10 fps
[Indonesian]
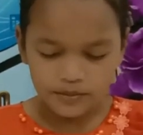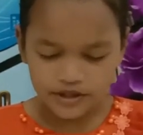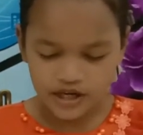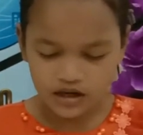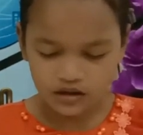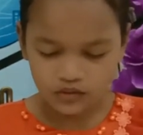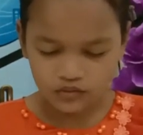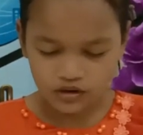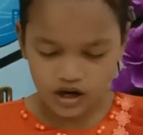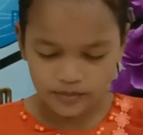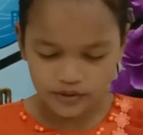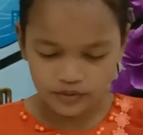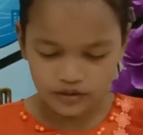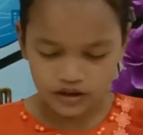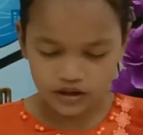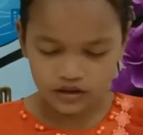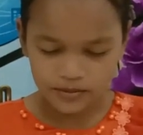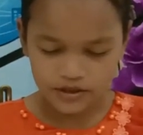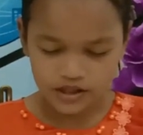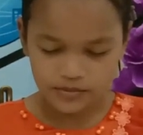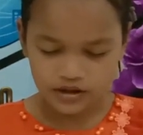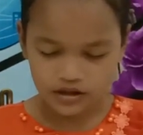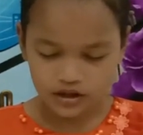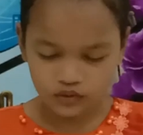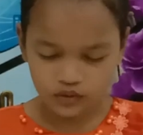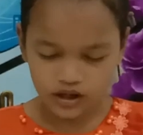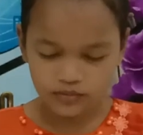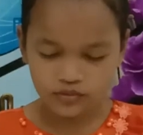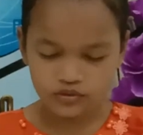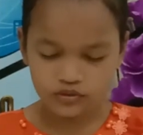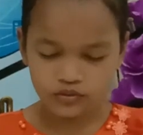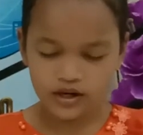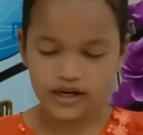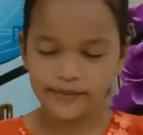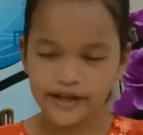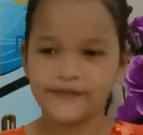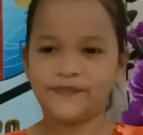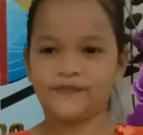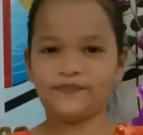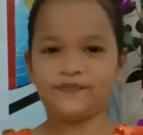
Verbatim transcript: Meriah kelukut kami guna kitab jeremi nanda Tuhan. Puji Tuhan. Amin.